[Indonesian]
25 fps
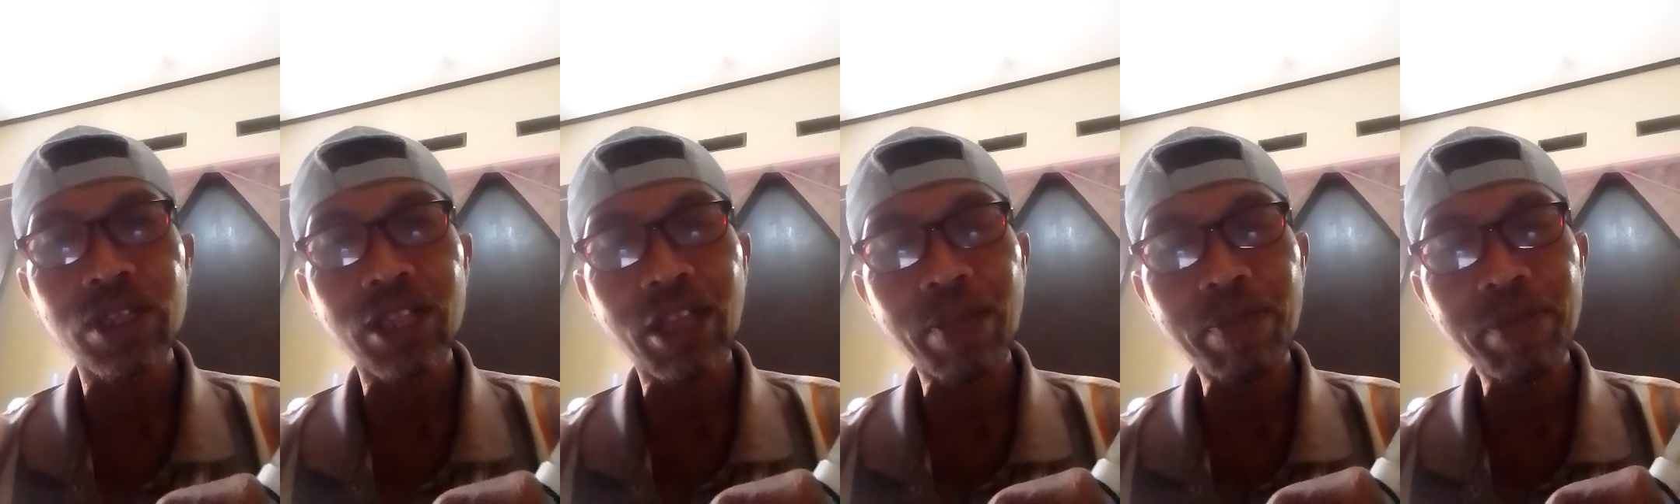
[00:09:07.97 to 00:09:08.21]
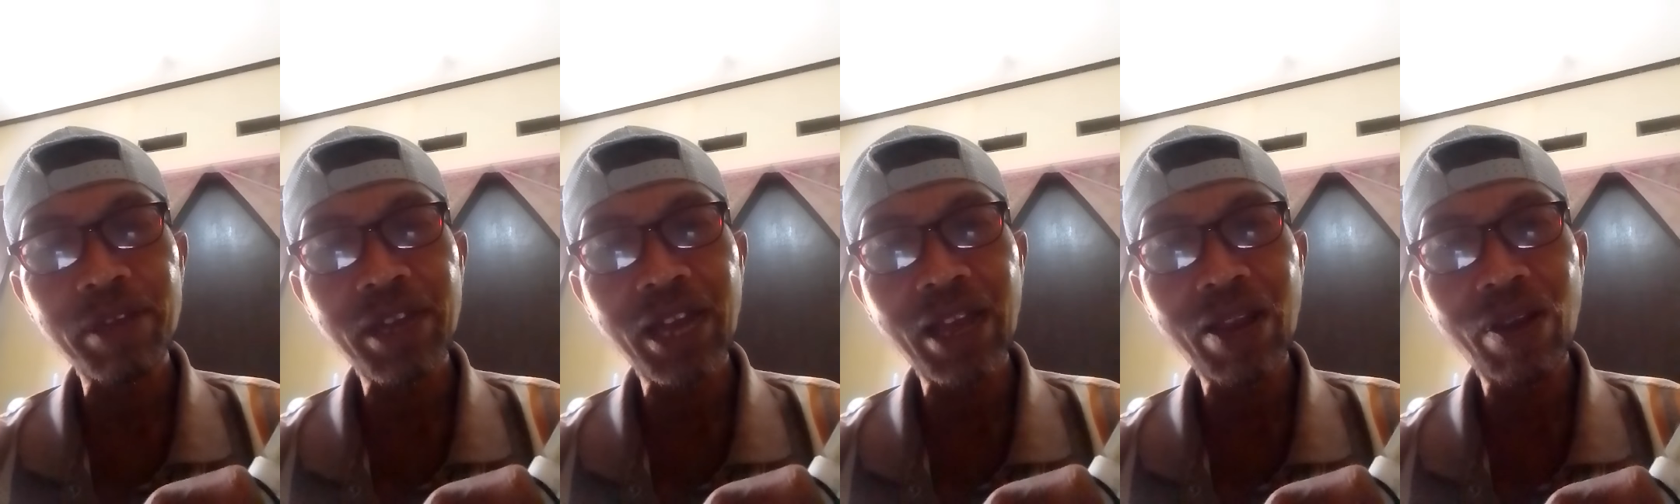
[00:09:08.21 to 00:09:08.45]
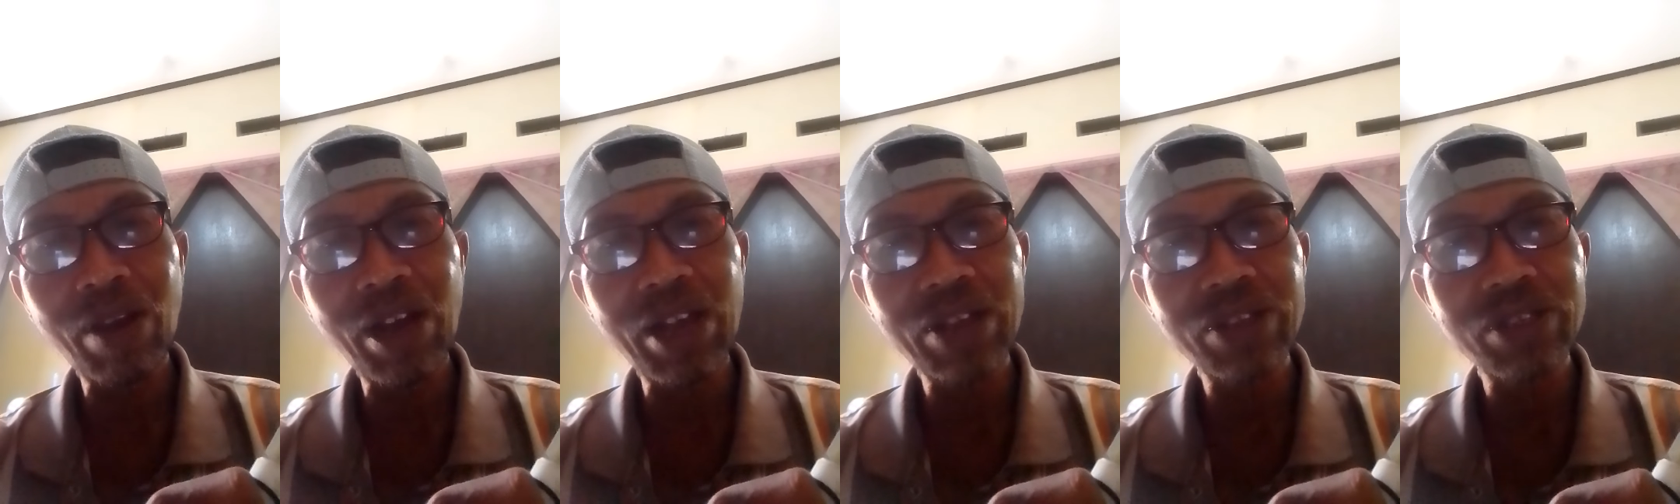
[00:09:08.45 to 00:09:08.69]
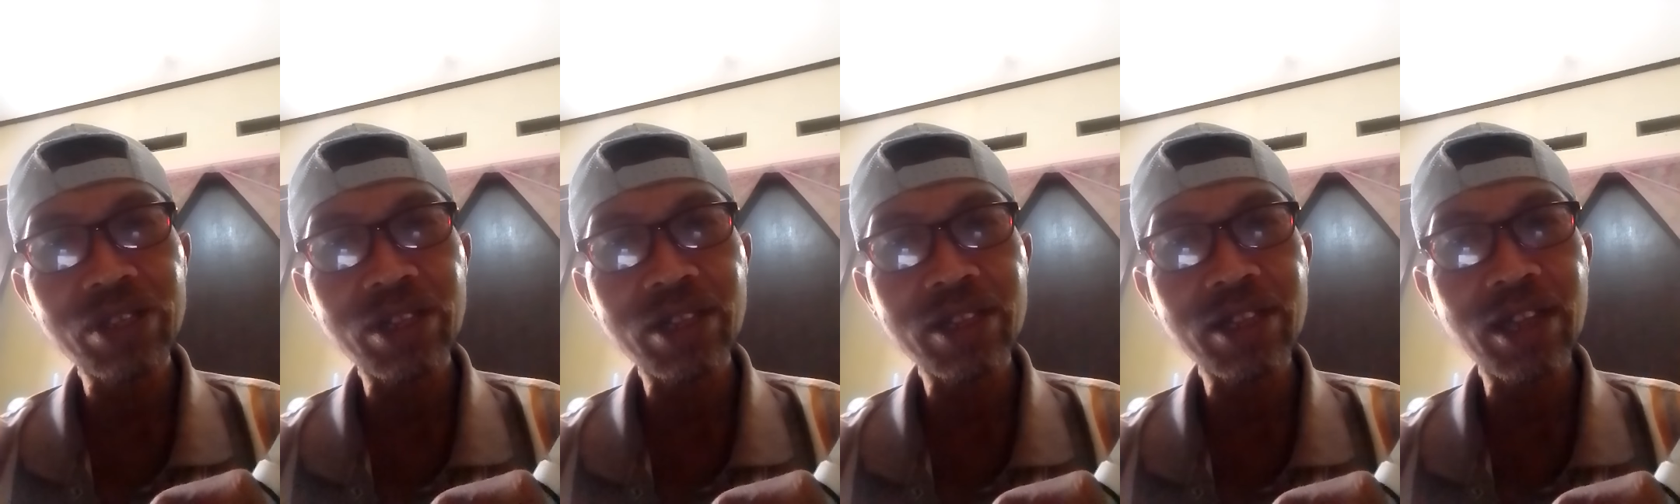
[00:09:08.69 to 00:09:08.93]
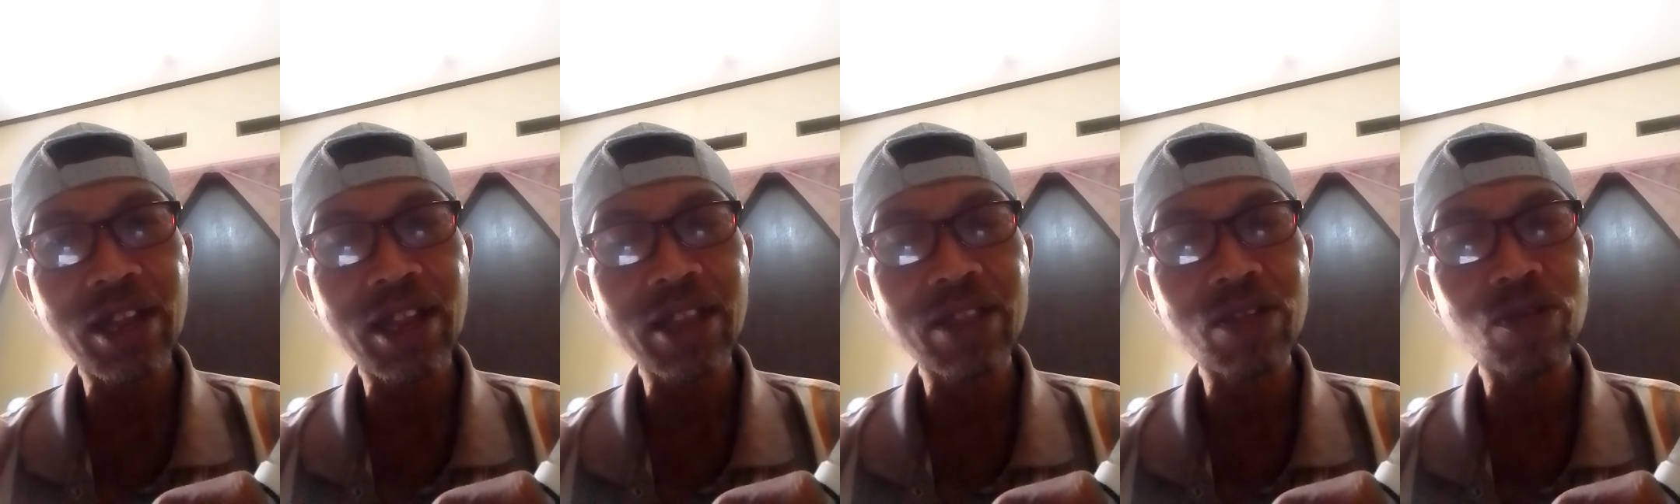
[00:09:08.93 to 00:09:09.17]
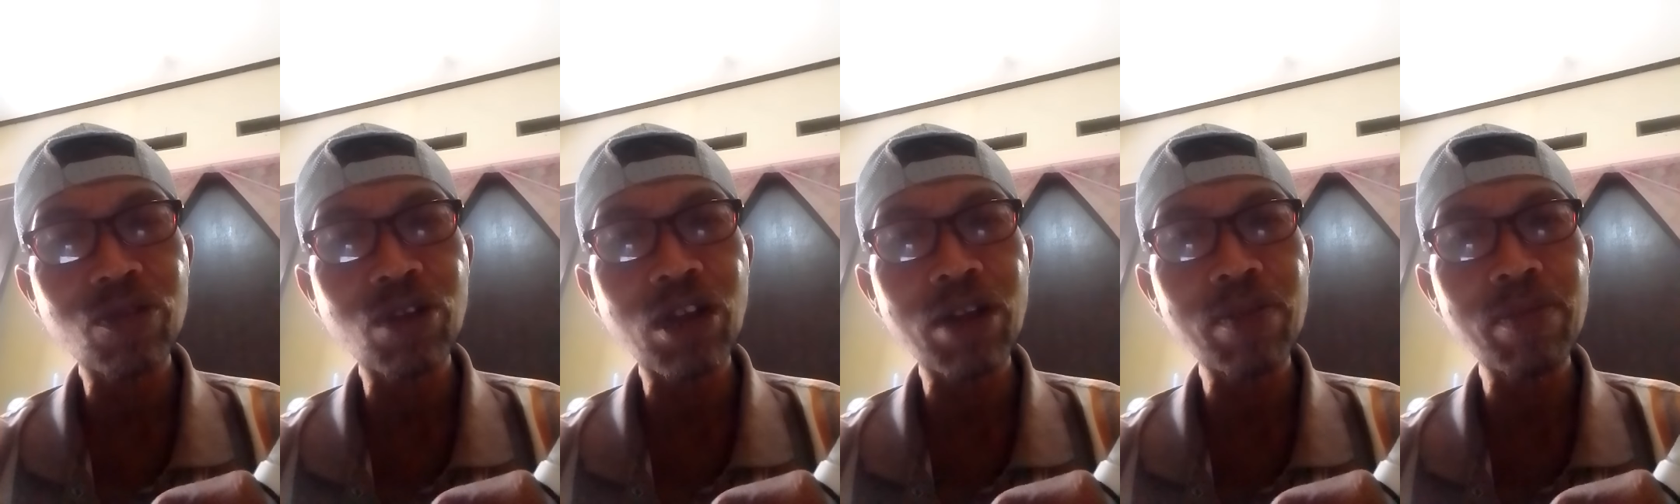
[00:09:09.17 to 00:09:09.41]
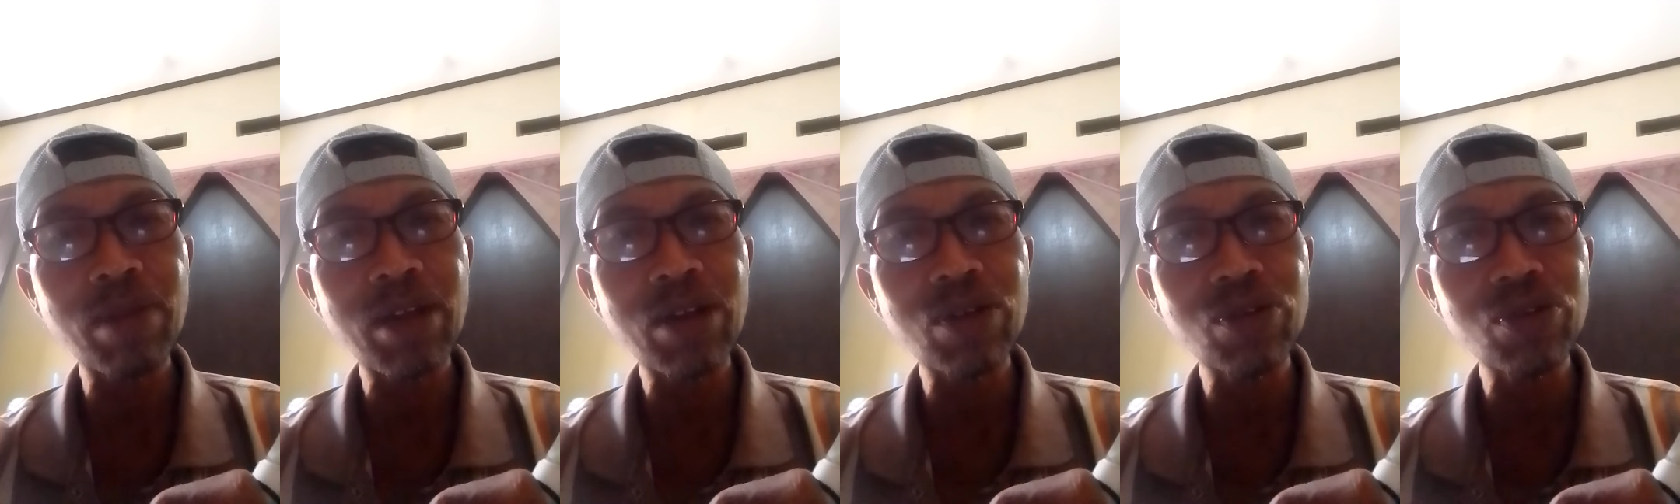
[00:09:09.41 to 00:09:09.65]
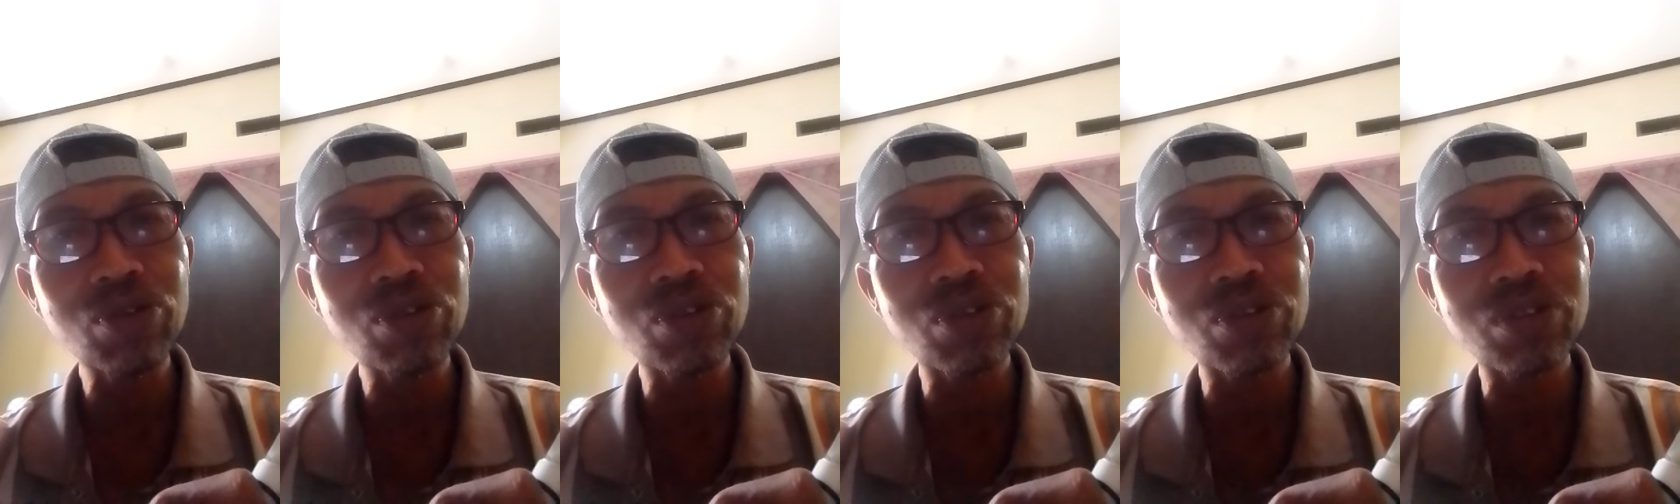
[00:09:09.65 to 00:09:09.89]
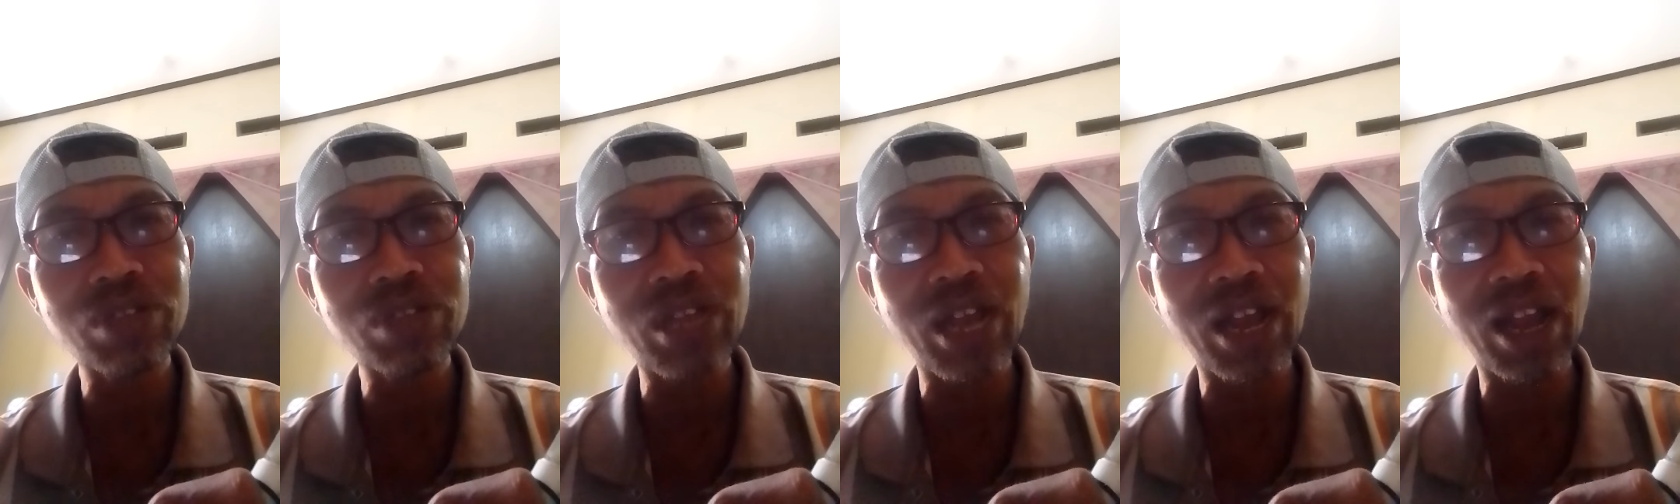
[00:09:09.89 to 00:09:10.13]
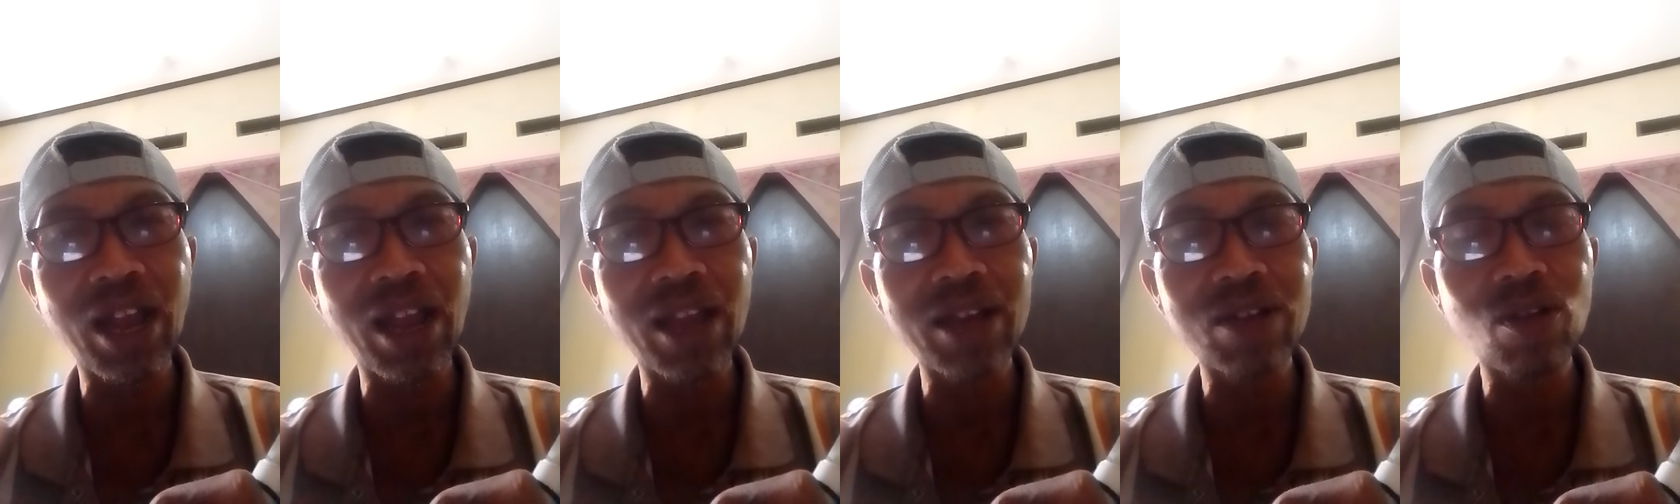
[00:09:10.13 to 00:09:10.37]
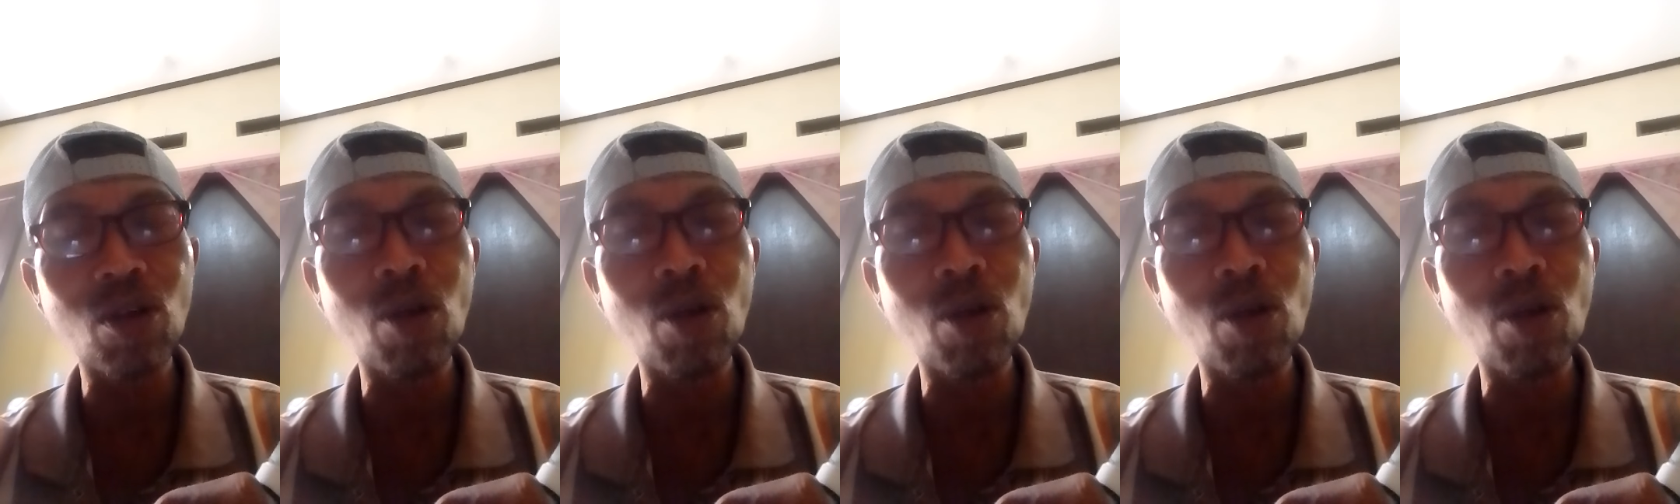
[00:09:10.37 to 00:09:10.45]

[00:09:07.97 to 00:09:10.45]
tapi kalau hasilnya nanti kurang bagus jangan